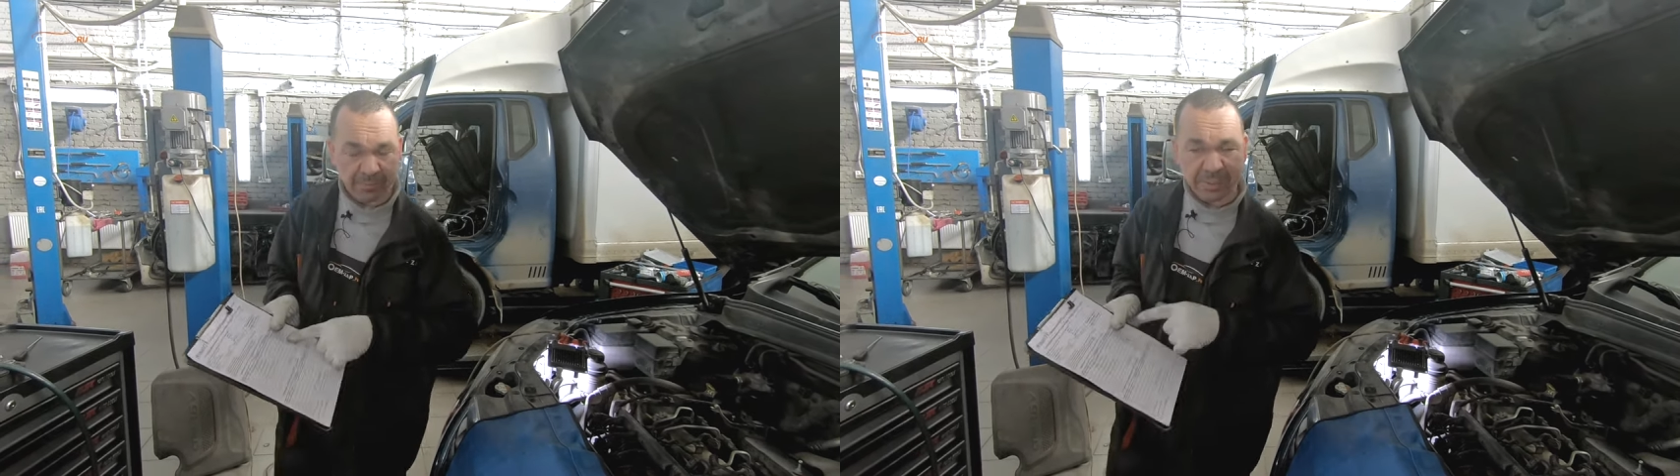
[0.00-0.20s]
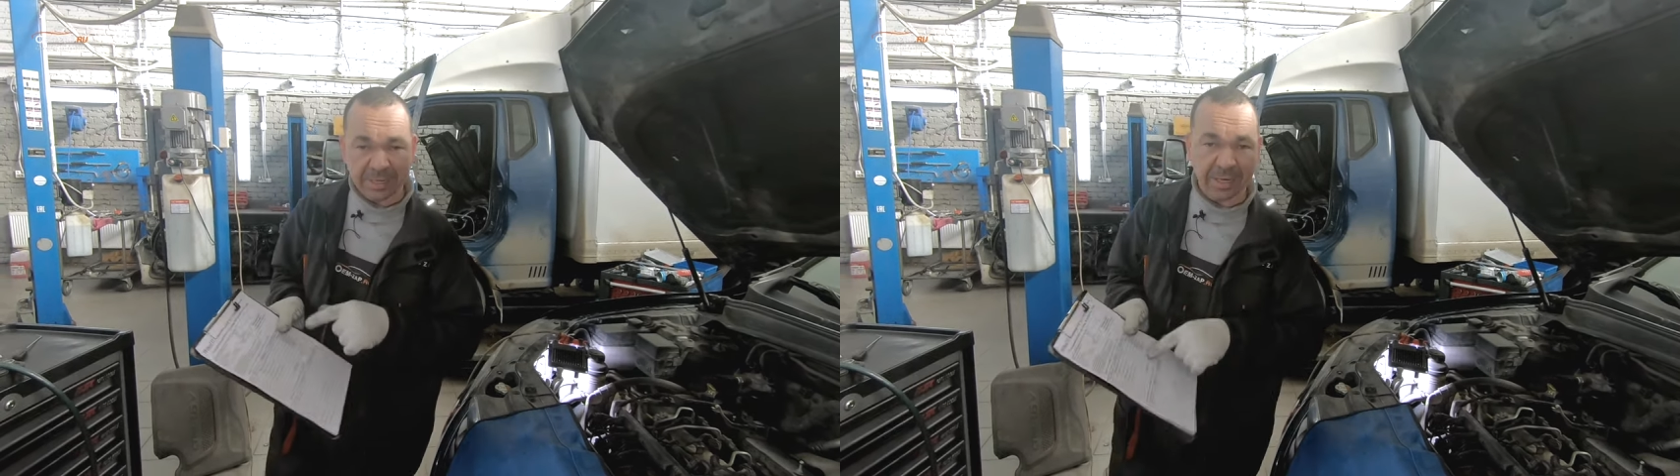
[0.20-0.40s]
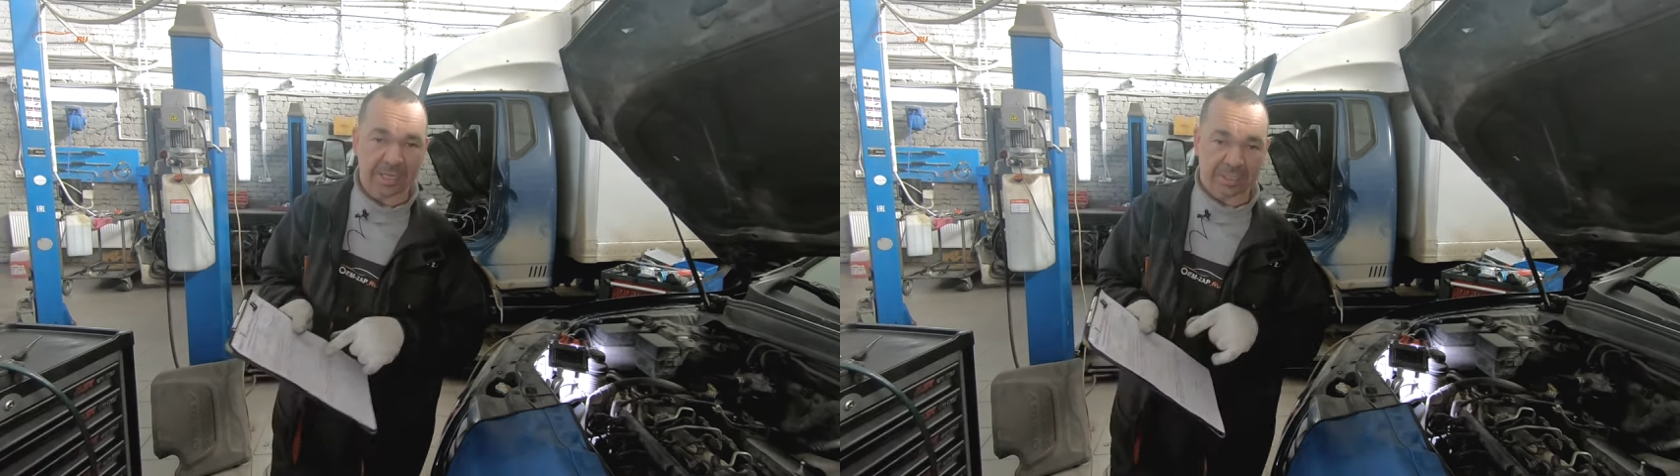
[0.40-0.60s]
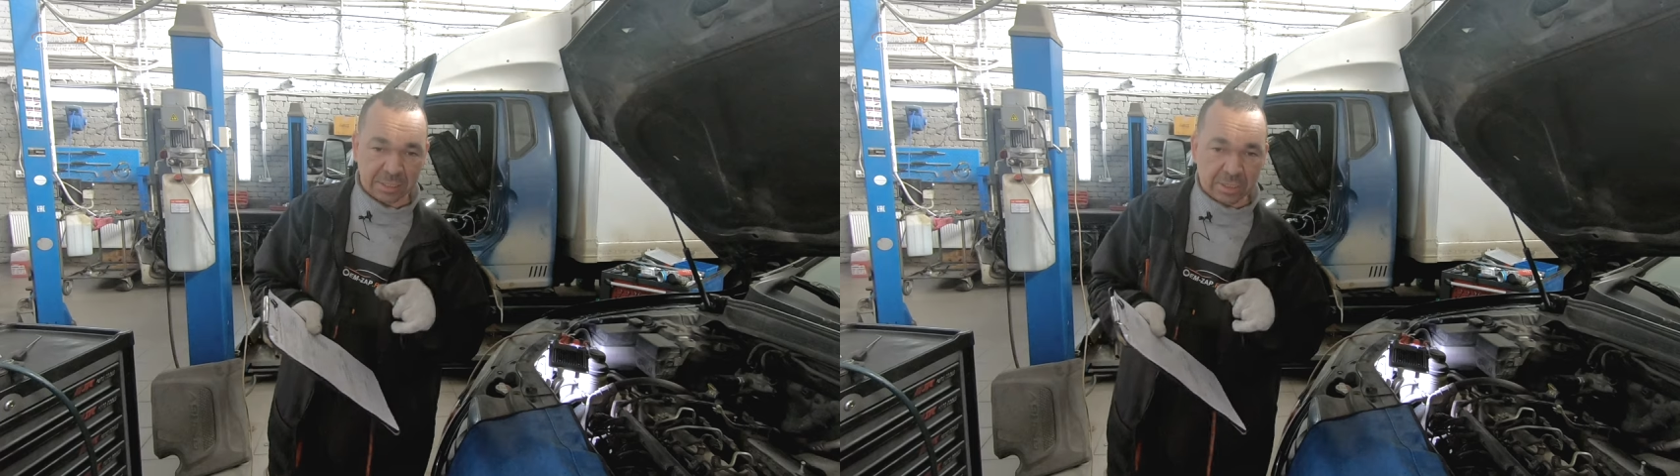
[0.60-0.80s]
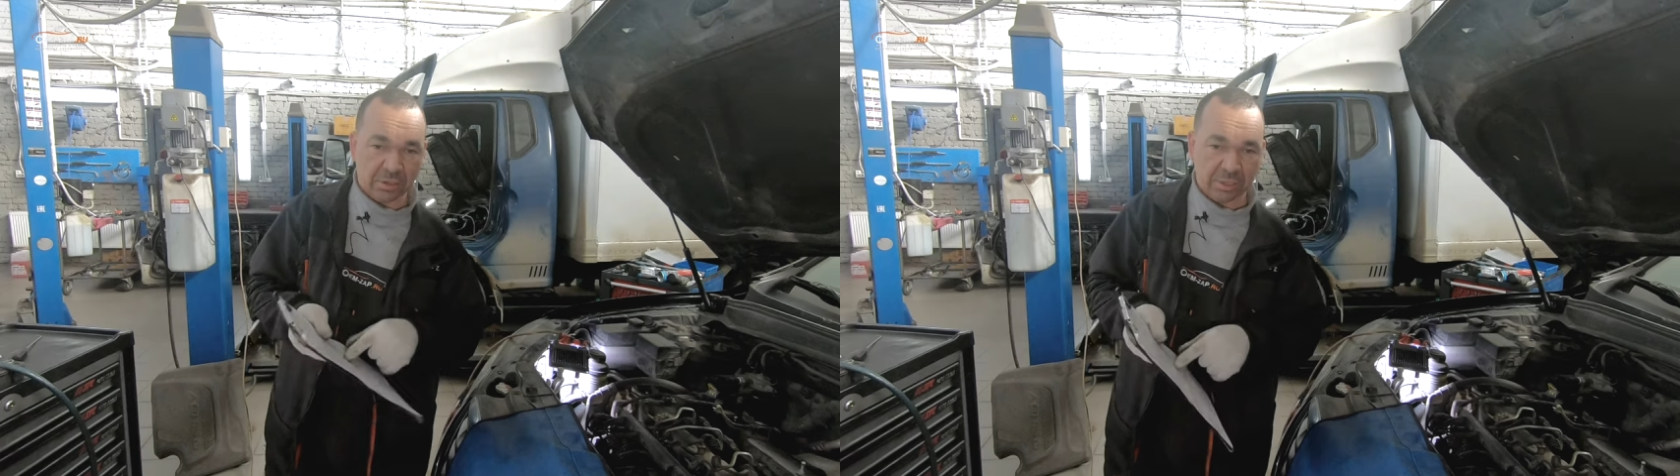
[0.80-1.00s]
пинается,
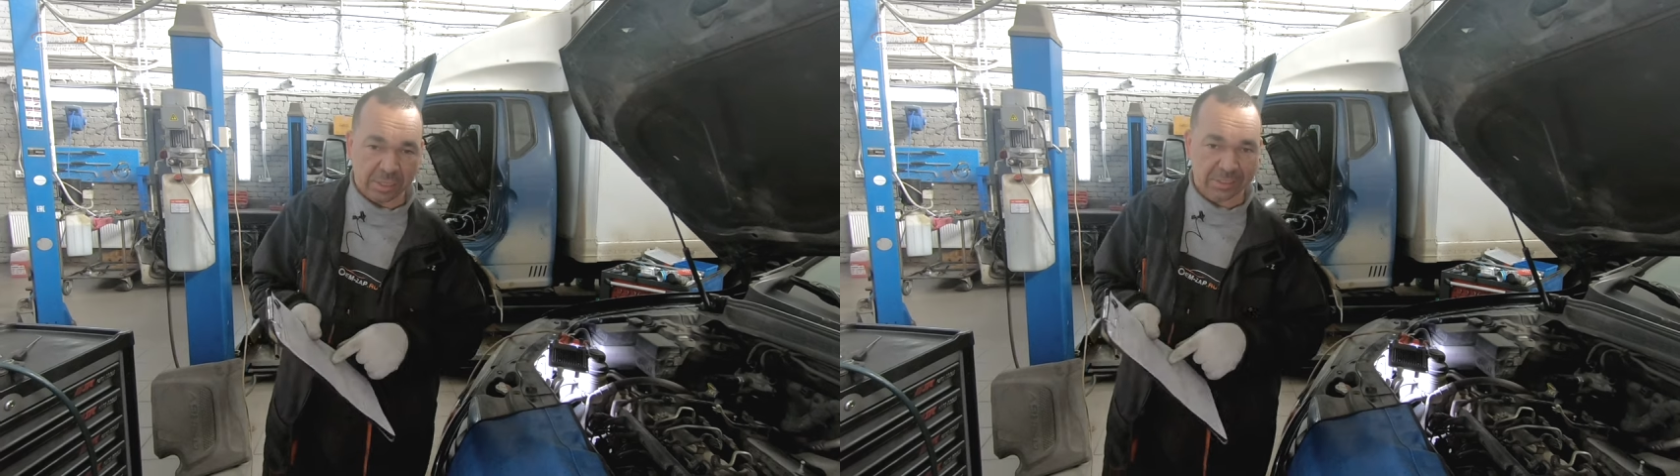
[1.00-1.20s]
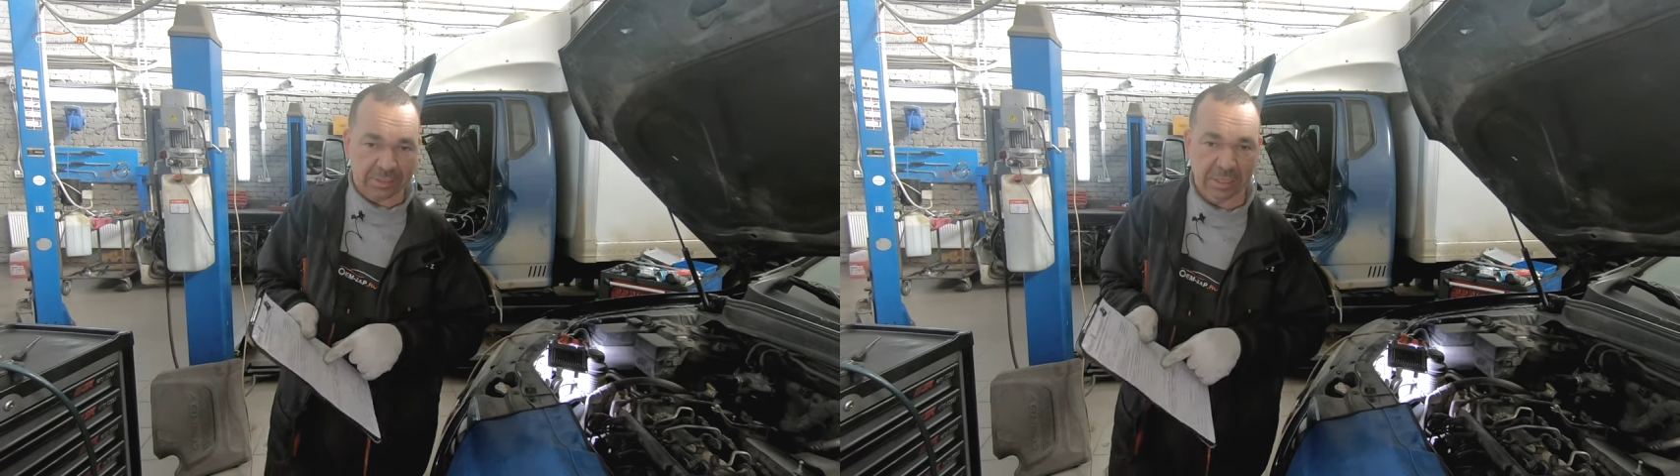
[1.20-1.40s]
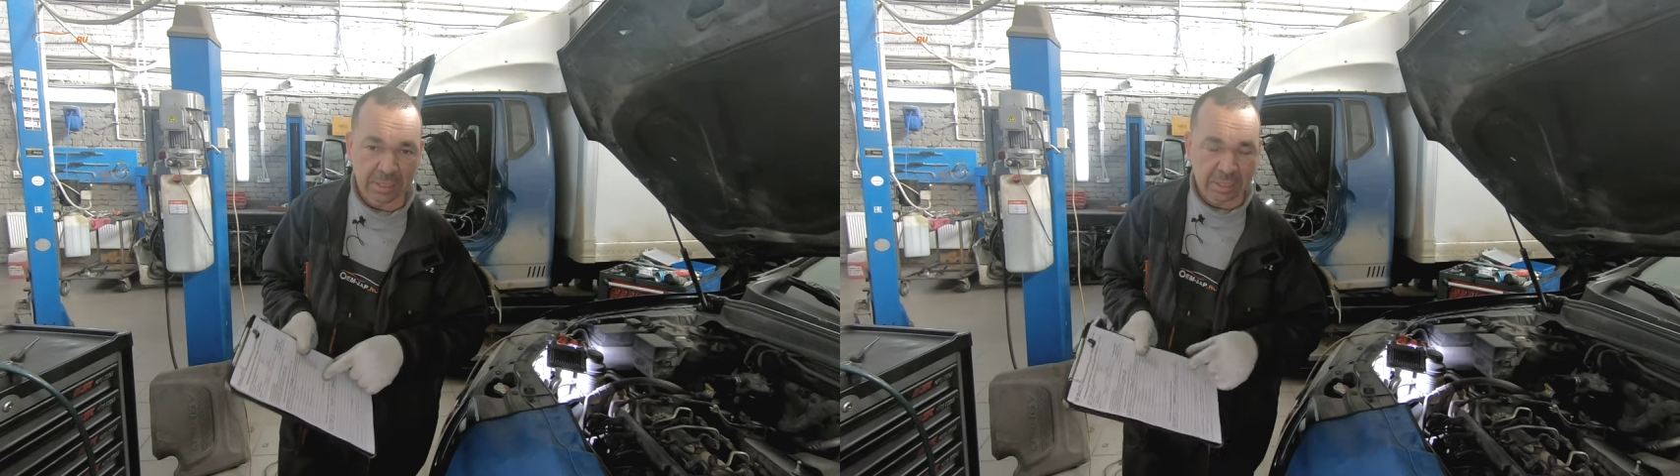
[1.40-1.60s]
дергается,